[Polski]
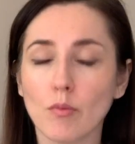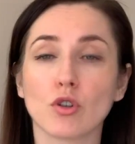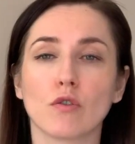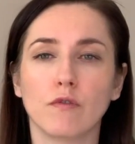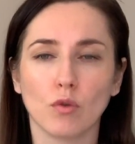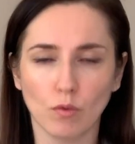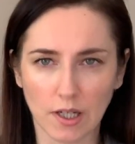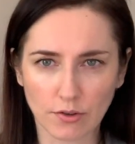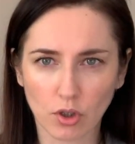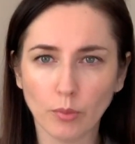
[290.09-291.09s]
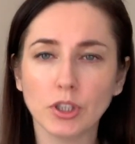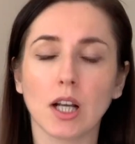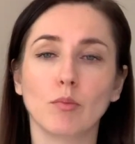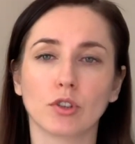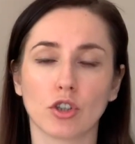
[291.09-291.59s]
co możesz w ogóle zrobić,
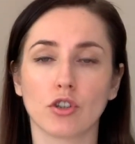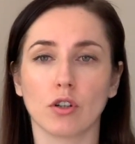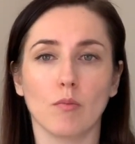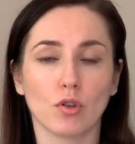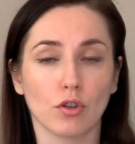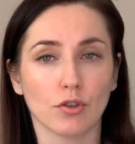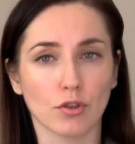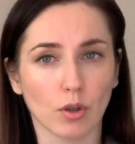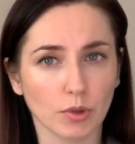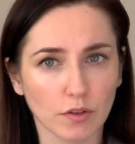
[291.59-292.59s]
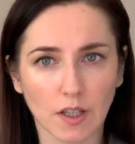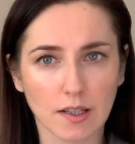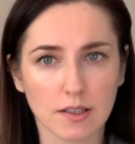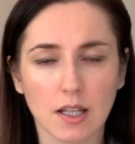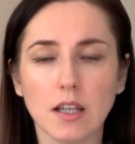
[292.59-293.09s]
albo też czego możesz zrobić
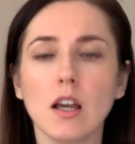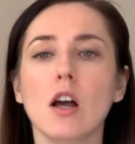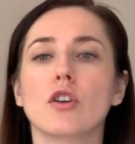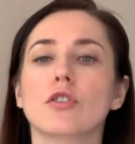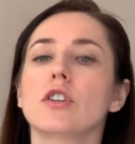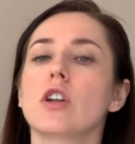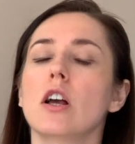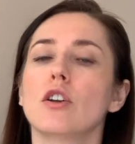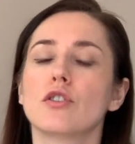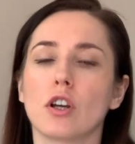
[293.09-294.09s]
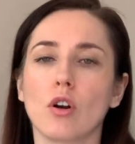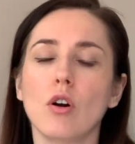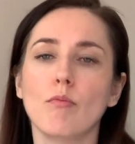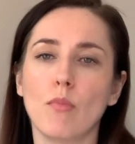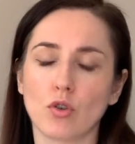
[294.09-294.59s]
więcej, czy też
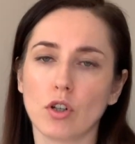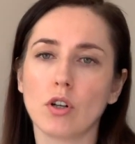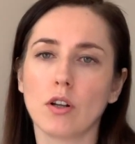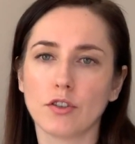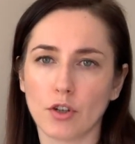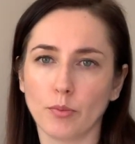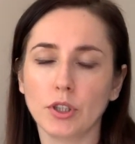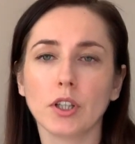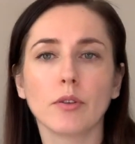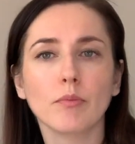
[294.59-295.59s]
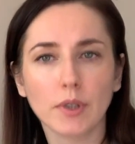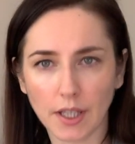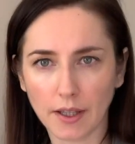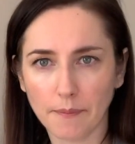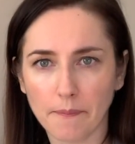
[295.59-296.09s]
czego możesz zrobić
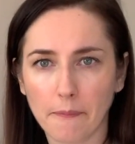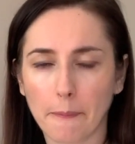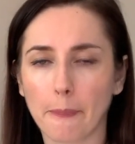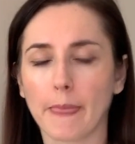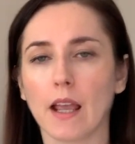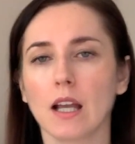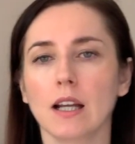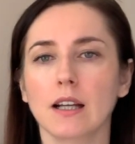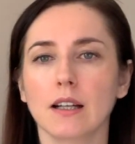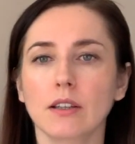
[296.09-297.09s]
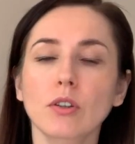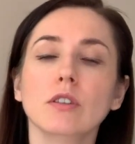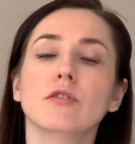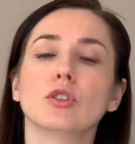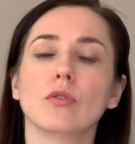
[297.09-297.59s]
mniej.
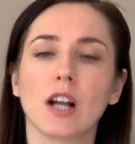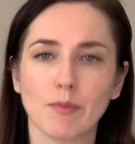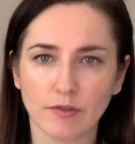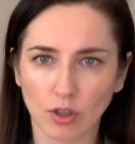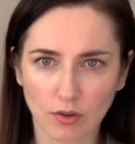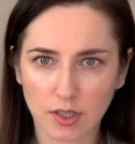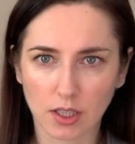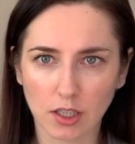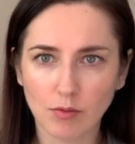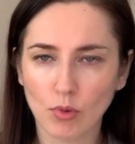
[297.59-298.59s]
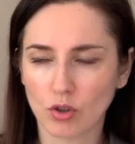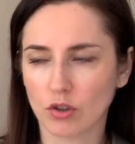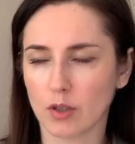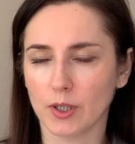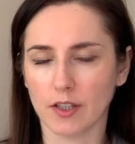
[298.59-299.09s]
No i wyciągamy wnioski.
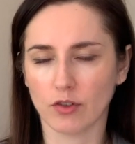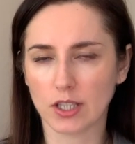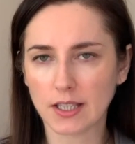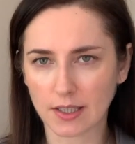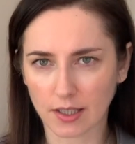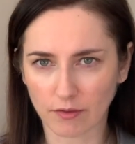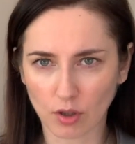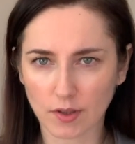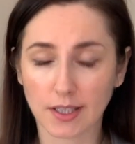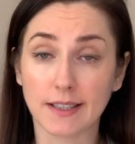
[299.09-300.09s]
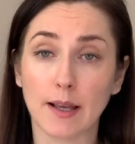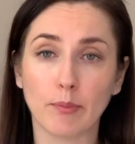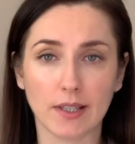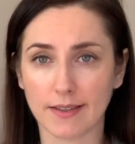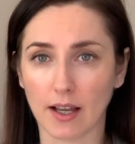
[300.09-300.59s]
Możesz sobie te wszystkie wnioski
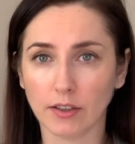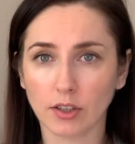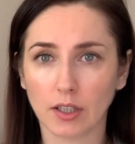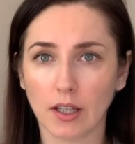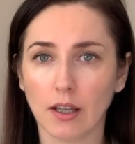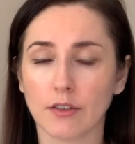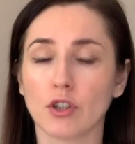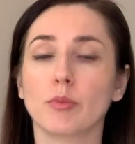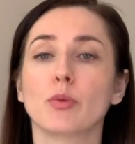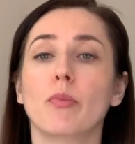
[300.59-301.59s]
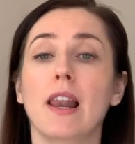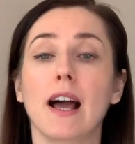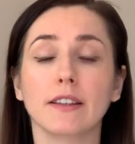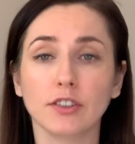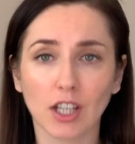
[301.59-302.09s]
zapisać, zrobić
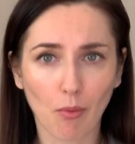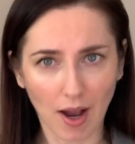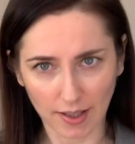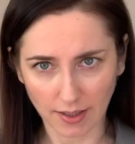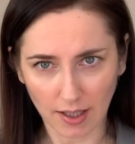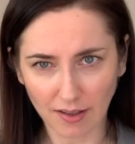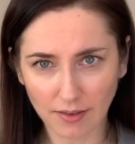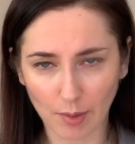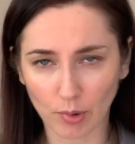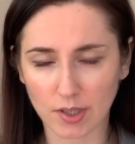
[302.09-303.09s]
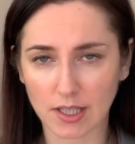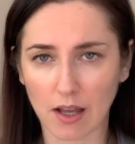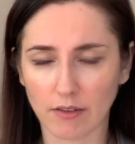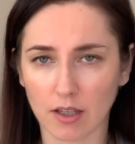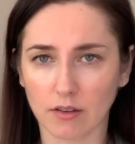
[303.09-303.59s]
plan działania na
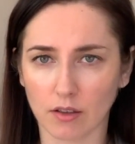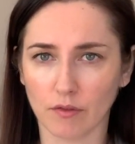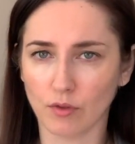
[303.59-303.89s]
podstawie tych